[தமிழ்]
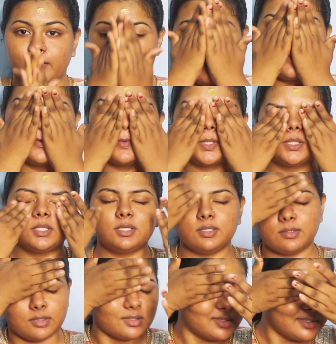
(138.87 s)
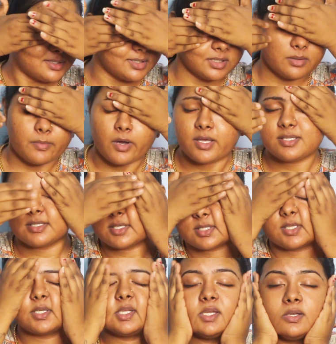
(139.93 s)
இப்போ வந்து இந்த
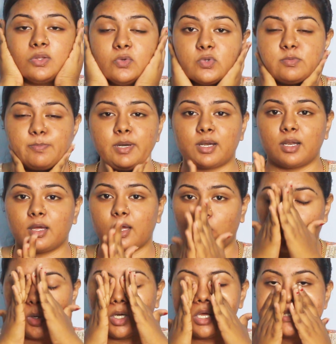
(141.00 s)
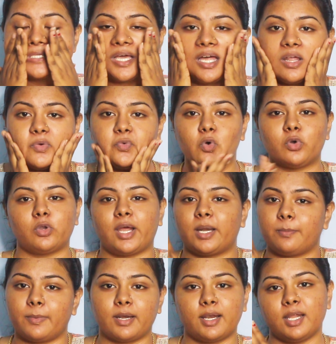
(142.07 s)
மாய்ஸ்சரைசர் நீங்களும் யூஸ் பண்ணலாம் தான் நான் ஃபோட்டோ
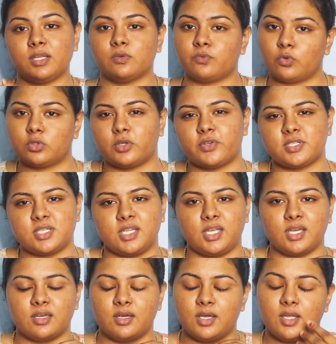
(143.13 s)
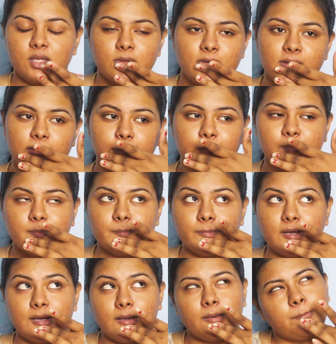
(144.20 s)
ஆட் பண்ணுறேன் அந்த ஃபோட்டோ வச்சு
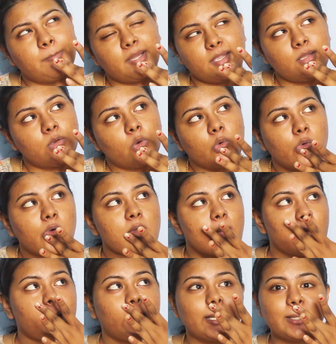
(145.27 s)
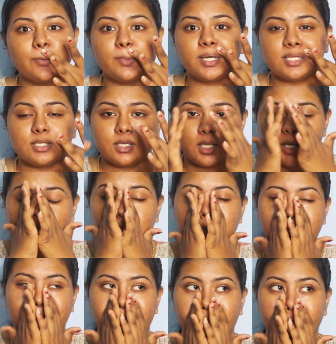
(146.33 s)
நீங்கள் மைலோ அந்த மாதிரி
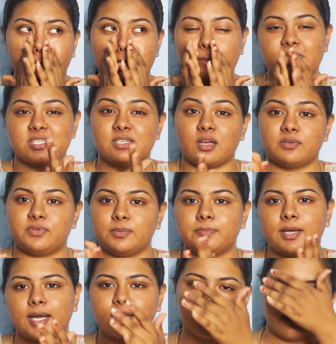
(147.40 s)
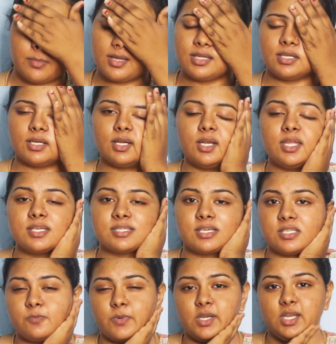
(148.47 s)
அமேசான் ஃப்ளிப்கார்ட் அந்த மாதிரி இல்லைலாம் நீங்கள்
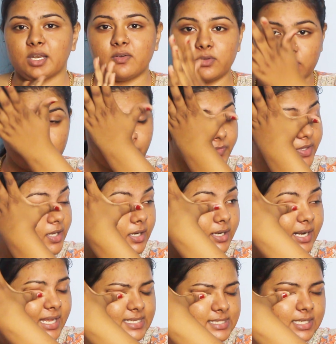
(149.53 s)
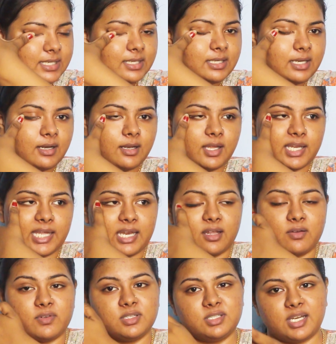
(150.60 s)
சர்ச் பண்ணிங்கன்னா வந்துடும் ட்ரை ஸ்கின்க்கு நல்லா இருக்கு
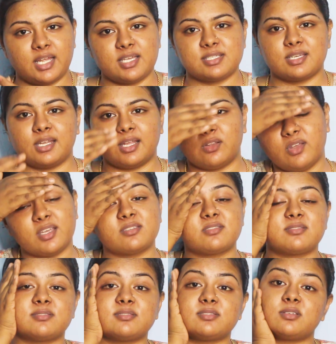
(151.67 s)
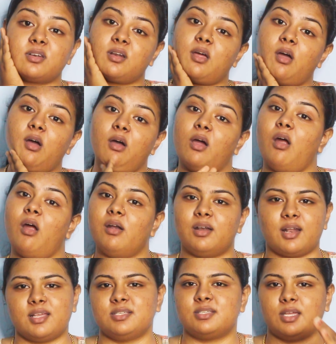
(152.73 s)
எனக்கு வந்து ட்ரை ஸ்கின் அதுவும் எக்ஸ்ட்ரா
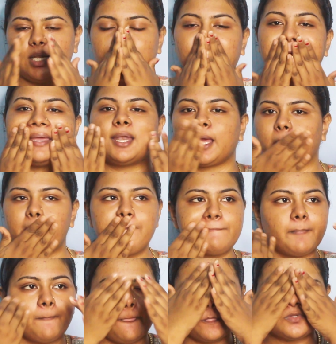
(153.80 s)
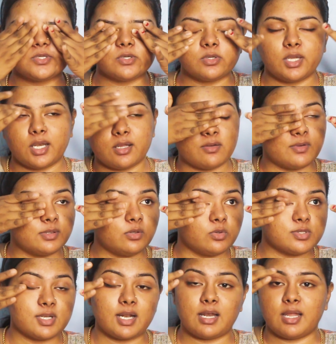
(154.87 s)
ட்ரை ஸ்கின்னும் எனக்கு ஸோ எனக்கு வந்து
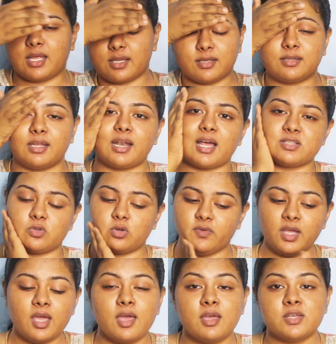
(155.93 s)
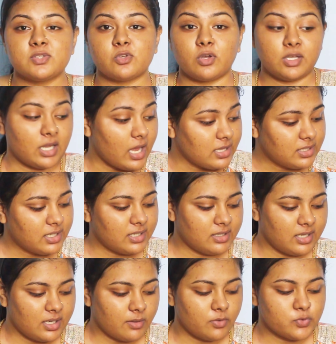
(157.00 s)
கொஞ்சம் நல்லா இருக்குன்னு தான் நான் சொல்லுவேன் ஸோ
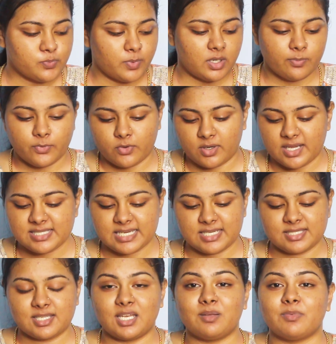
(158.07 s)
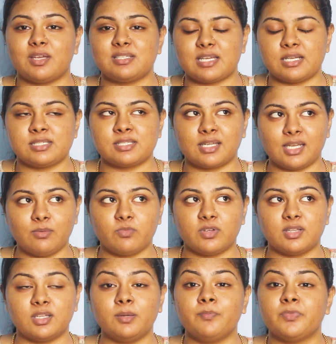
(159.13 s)
அதுக்கடுத்து என்ன யூஸ் பண்ண போகிறோம்னா சன்ஸ்கிரீன் தான் சன்ஸ்க்ரீன்
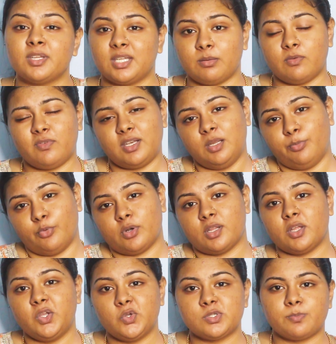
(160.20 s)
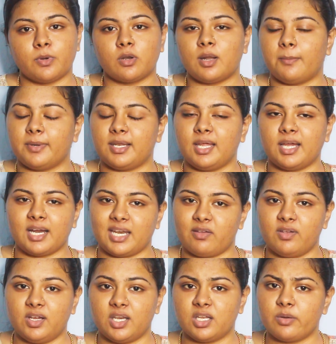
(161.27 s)
வந்து நம்ம வெளில போனால் தான் யூஸ் பண்ணோம் அப்படிலாம்
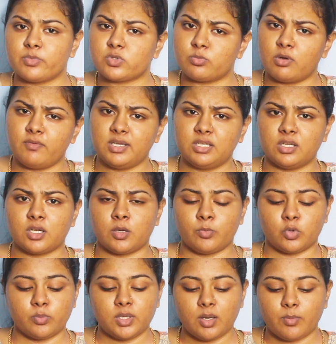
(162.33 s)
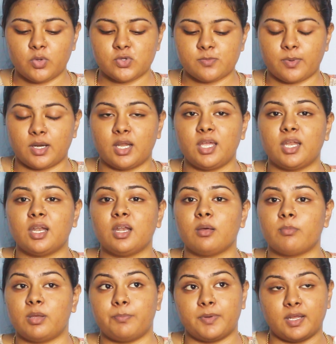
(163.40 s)
கிடையவே கிடையாது நம்ம சும்மா வீட்டில் இருக்கும் போதுமே நம்ம யூஸ் பண்ணலாம் ஏன்னா
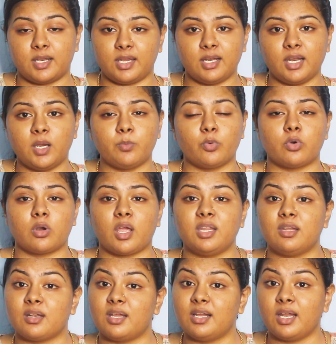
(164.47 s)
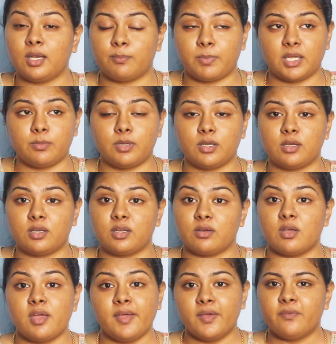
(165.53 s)
நம்ம இப்போ நான் ரிங் லைட் போட்டிருக்கேன் இந்த ரிங் லைட் பாதி பேருக்கு என்ன
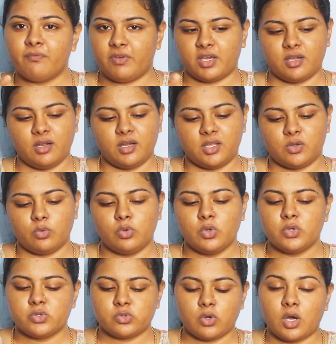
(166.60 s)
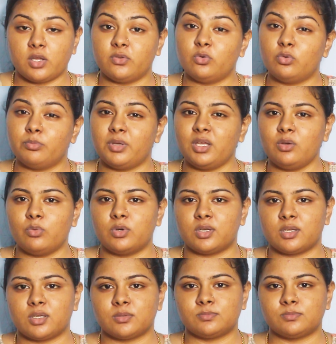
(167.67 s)
வெக் அடிக்கும் ஸோ அதுவுமே ஒரு